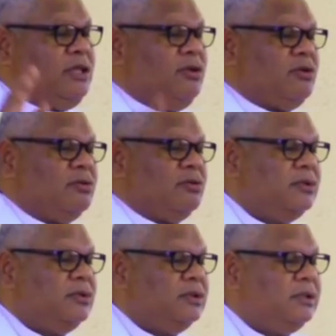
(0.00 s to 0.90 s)
tosta kitik
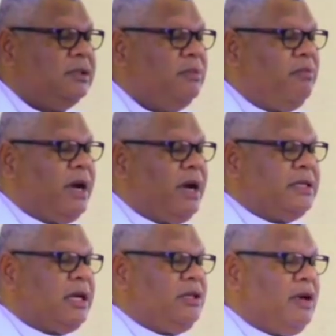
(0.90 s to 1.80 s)

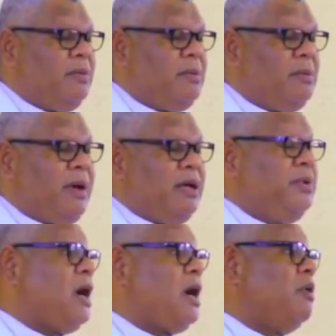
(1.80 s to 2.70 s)
basi katiku na apa
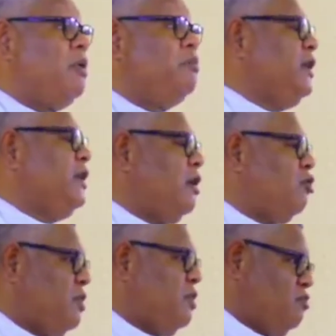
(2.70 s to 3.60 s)
pal demi kavo
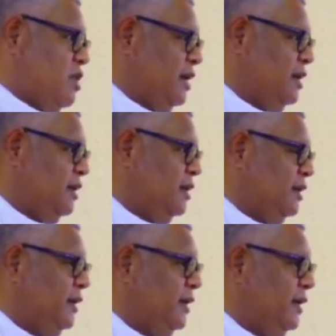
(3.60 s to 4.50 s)
politika non toponua
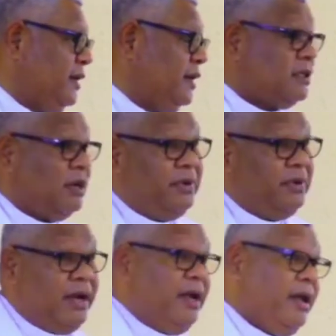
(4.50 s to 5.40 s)

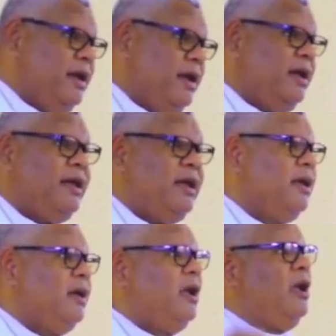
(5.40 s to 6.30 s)
ersa vindre
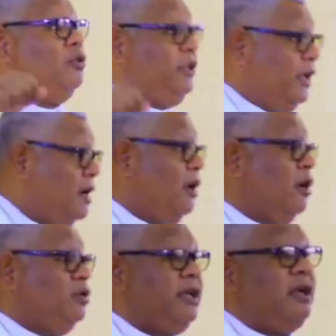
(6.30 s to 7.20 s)
ya
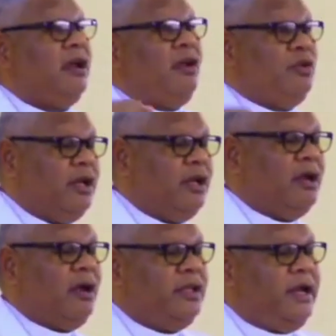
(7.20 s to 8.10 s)
undina ya undina ya
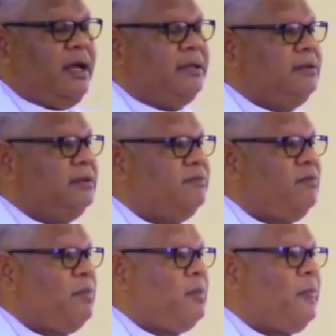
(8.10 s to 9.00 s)
undina ya undina
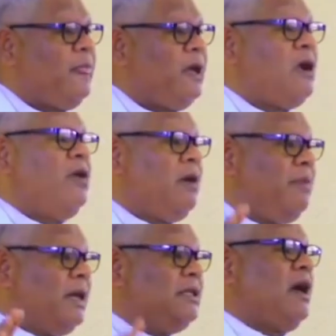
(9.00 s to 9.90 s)

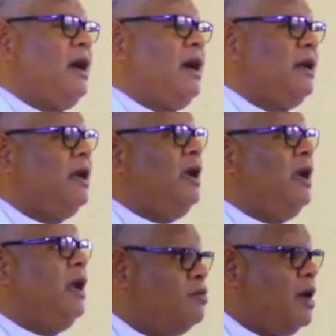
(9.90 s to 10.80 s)
kagua na basika
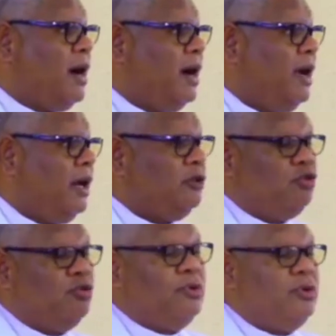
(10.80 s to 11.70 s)
na ena vua
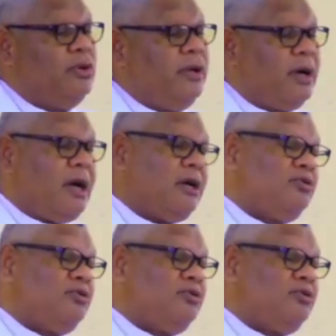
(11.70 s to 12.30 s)
ena tumbu